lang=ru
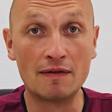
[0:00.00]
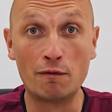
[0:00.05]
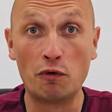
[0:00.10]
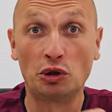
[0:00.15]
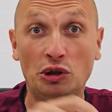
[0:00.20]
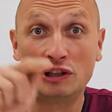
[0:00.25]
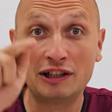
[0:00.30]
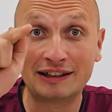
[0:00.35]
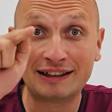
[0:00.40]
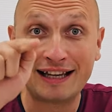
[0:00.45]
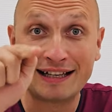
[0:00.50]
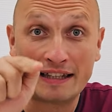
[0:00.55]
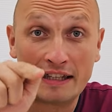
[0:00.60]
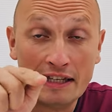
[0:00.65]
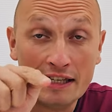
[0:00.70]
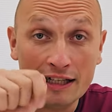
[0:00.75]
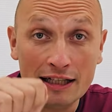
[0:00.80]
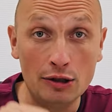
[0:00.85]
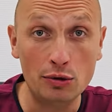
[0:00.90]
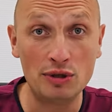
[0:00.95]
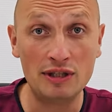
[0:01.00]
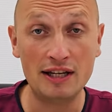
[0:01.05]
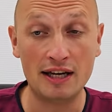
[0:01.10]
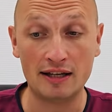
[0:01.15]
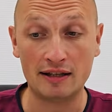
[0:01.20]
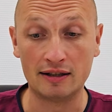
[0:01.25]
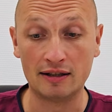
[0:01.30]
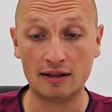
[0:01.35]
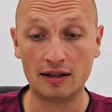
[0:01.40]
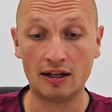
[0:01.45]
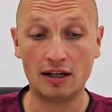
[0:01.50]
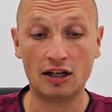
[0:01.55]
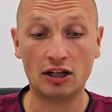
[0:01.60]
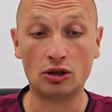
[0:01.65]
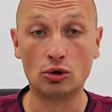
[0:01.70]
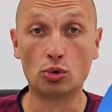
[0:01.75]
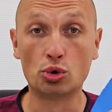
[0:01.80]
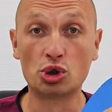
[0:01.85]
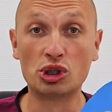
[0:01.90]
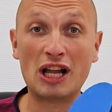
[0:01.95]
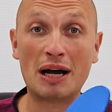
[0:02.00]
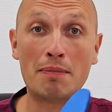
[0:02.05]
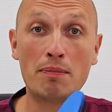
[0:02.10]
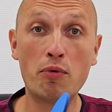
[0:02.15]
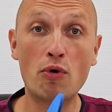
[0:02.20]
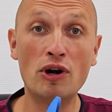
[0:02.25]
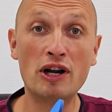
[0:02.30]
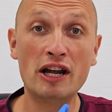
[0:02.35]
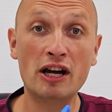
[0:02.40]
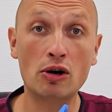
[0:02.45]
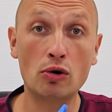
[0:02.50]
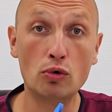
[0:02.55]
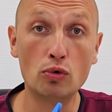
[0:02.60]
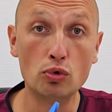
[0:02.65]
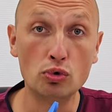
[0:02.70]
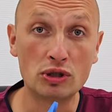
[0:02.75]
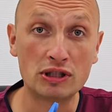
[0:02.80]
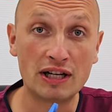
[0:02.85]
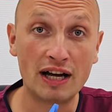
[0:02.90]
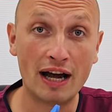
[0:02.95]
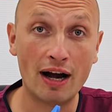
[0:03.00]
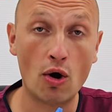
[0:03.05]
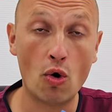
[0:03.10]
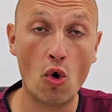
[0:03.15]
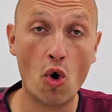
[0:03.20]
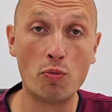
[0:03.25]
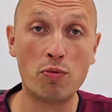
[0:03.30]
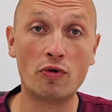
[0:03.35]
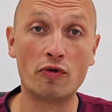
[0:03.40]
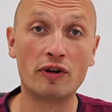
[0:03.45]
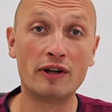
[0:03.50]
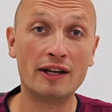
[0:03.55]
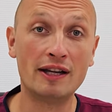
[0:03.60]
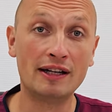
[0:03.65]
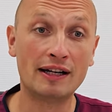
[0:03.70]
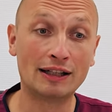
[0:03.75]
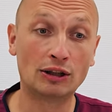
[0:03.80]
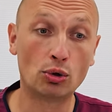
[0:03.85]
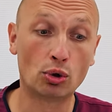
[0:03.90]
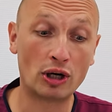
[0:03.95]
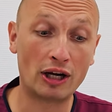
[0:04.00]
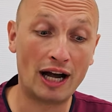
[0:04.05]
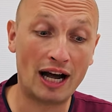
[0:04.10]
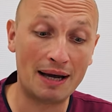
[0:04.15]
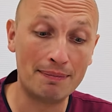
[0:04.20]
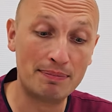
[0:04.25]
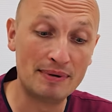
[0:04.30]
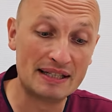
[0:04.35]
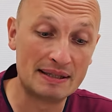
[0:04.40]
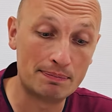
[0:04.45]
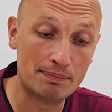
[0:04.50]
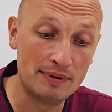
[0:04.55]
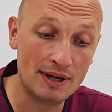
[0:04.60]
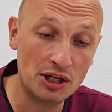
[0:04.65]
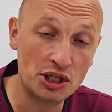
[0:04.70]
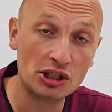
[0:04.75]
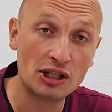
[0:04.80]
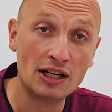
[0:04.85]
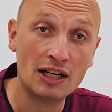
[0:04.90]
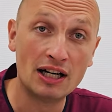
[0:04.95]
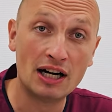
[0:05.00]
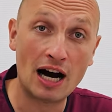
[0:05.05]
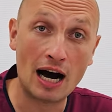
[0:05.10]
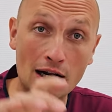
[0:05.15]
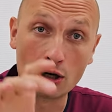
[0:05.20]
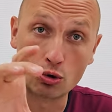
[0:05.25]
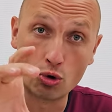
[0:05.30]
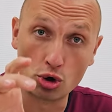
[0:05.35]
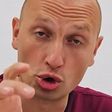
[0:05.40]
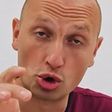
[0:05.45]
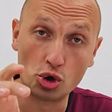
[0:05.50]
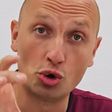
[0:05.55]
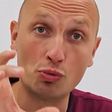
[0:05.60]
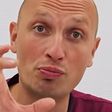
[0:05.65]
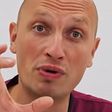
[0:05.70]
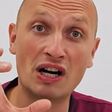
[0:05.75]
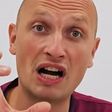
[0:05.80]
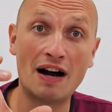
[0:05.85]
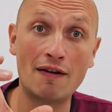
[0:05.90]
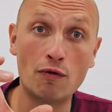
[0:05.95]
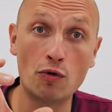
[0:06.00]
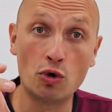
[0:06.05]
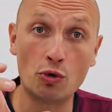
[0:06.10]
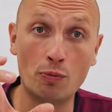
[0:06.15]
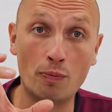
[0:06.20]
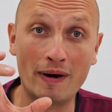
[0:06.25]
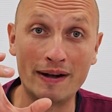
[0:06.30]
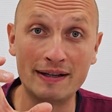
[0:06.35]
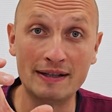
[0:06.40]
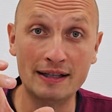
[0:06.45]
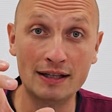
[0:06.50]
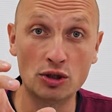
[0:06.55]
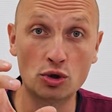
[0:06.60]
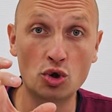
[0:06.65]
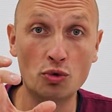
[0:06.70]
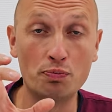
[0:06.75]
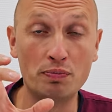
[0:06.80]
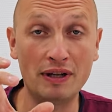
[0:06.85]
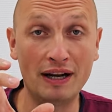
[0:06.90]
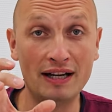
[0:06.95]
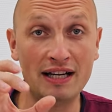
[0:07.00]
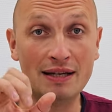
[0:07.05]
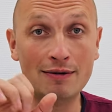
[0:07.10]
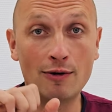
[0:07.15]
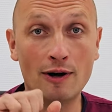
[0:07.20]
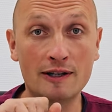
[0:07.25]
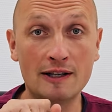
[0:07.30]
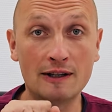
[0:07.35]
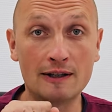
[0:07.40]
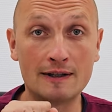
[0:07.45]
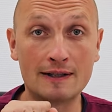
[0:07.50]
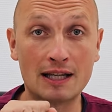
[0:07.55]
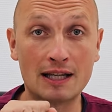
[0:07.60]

Вот для таких людей нужна более узкая обувь, которая обеспечит хорошую боковую поддержку переднего отдела